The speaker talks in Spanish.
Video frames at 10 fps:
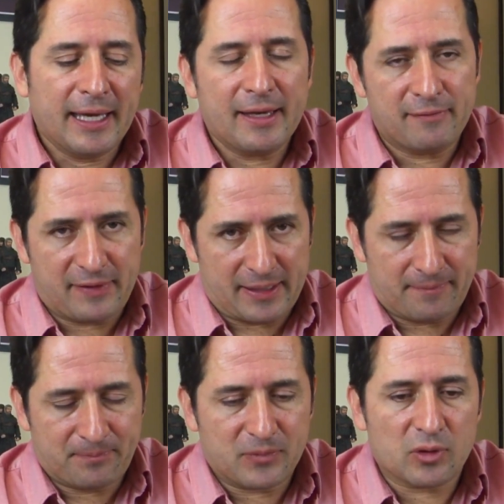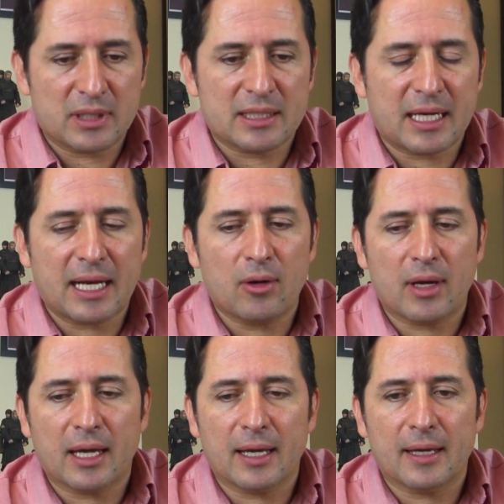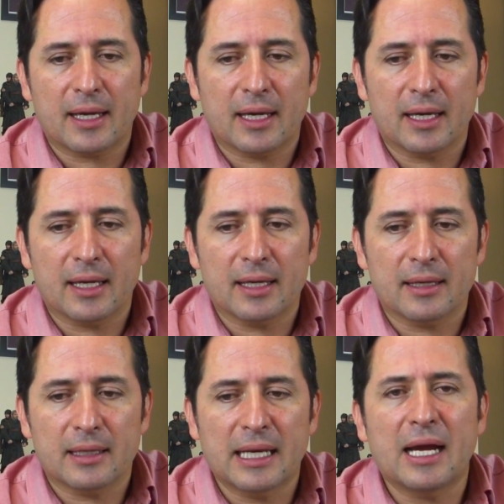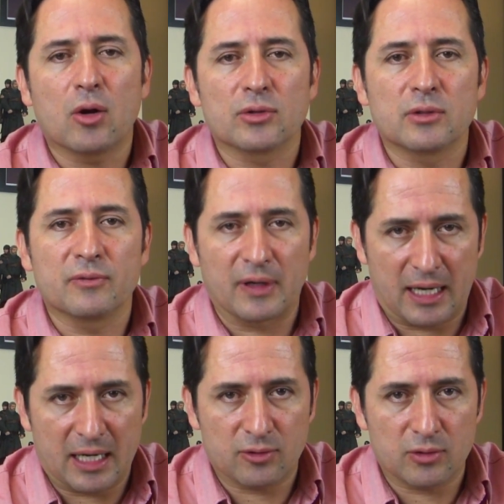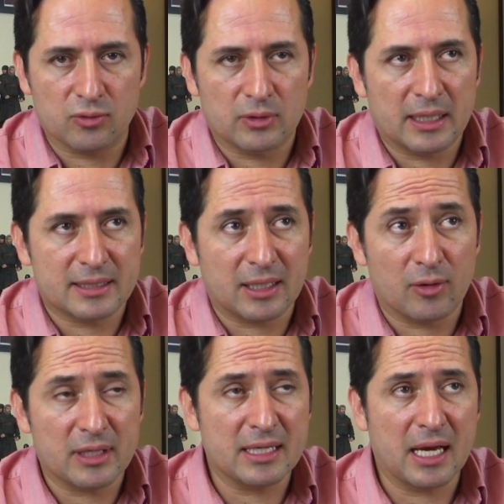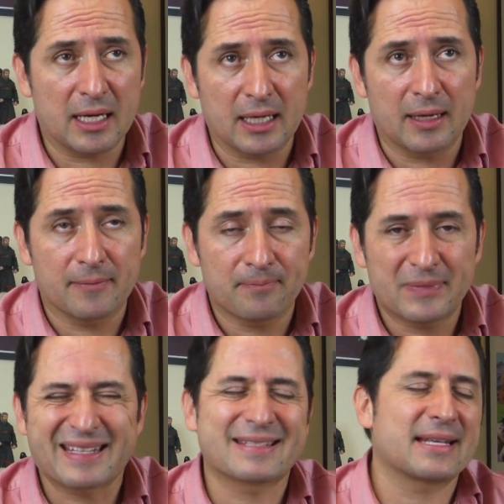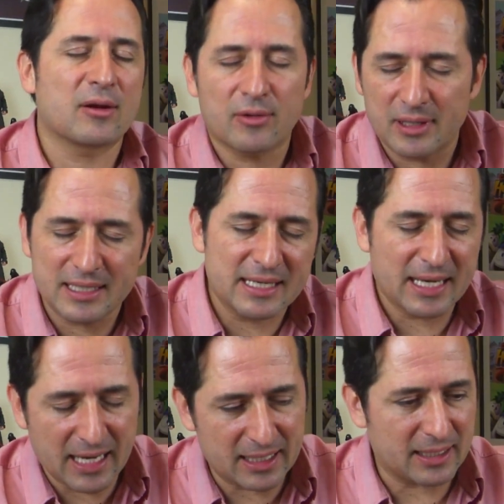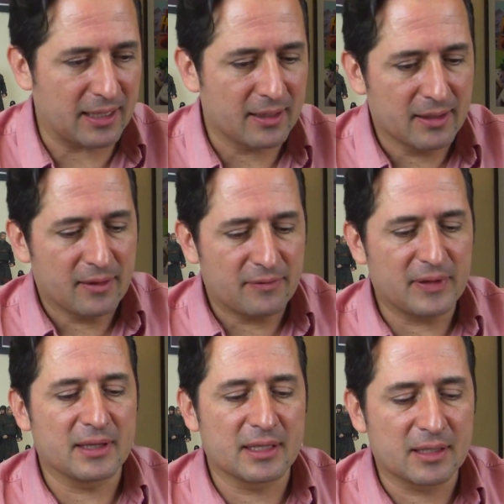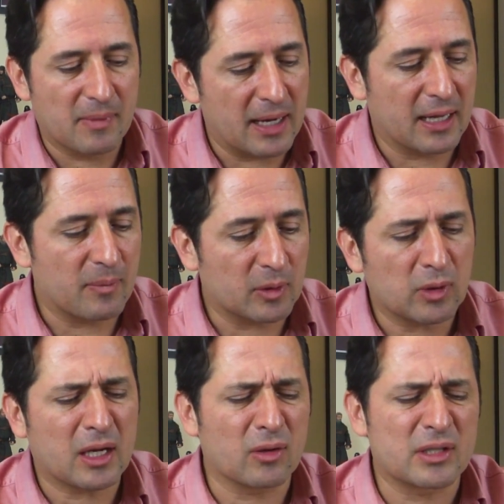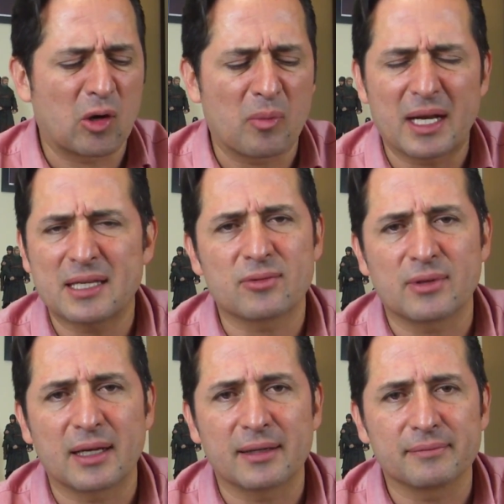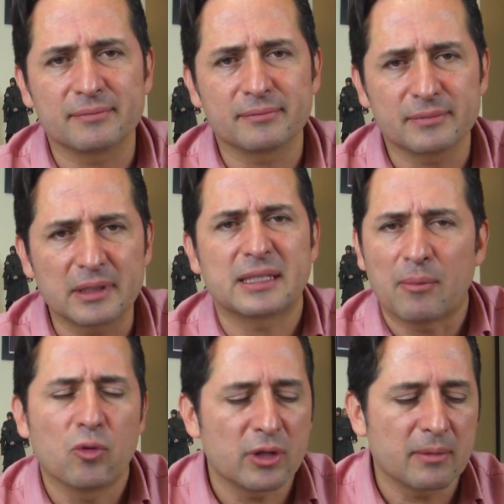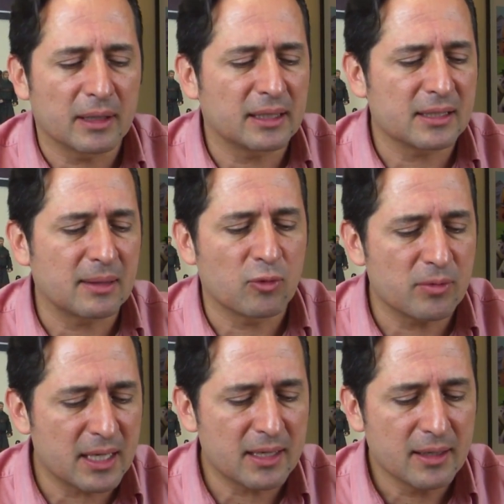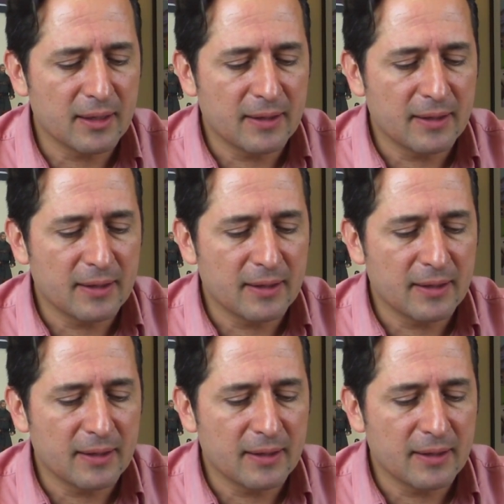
en fin. Entonces, creo que, que lejos de un fracaso es una extraordinaria extraordinaria fin de semana de apertura. Creo que se lo merece. Es una, está muy divertida, está muy bien